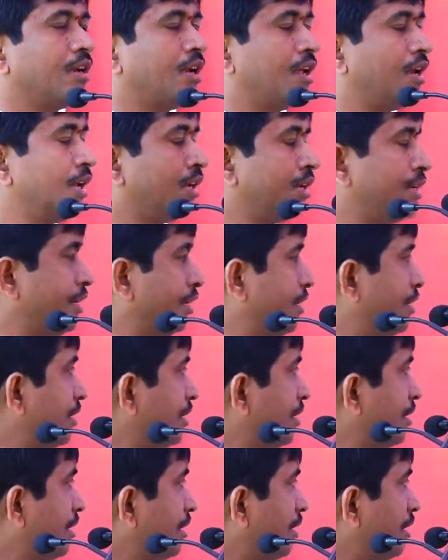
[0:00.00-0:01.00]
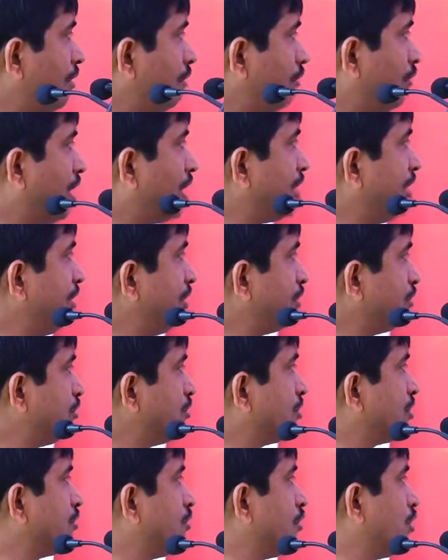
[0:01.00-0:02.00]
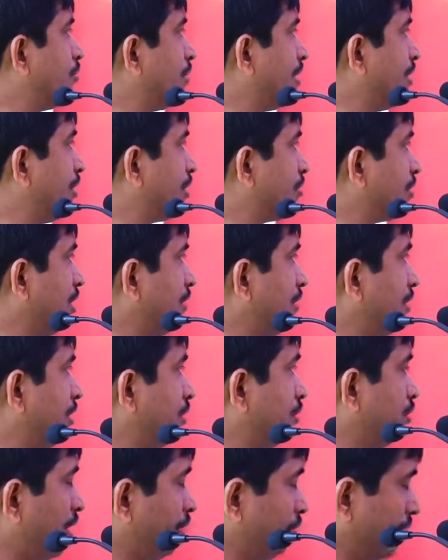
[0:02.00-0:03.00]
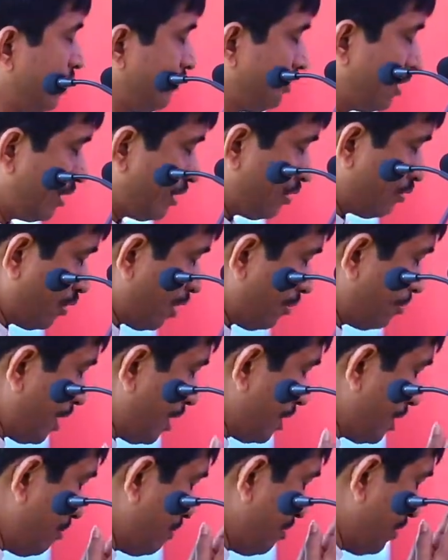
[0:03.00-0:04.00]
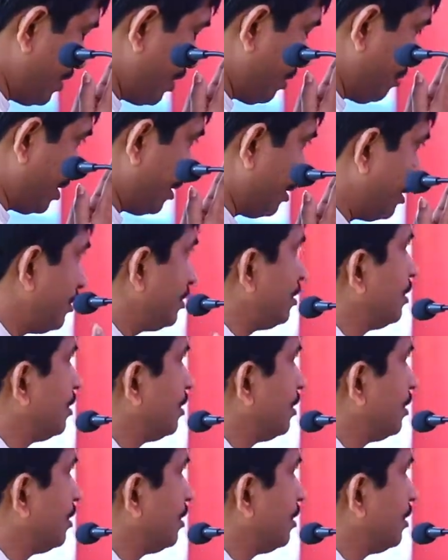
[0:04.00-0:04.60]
అలాగే వారి ఇంటి నుంచి కోల్పోయిన వ్యక్తులందరికీ కూడా మీ అందరికీ కూడా పాదాభివందనం అన్న